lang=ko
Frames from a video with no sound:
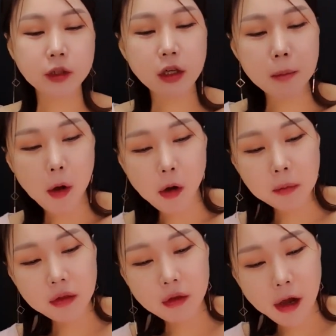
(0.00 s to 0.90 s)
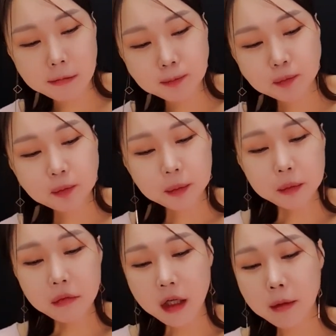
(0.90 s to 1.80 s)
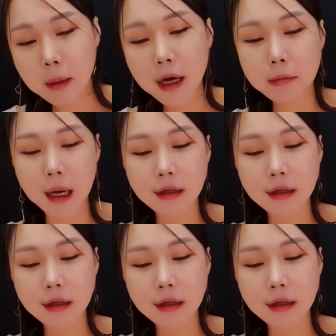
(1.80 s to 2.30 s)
되게 별미인데 막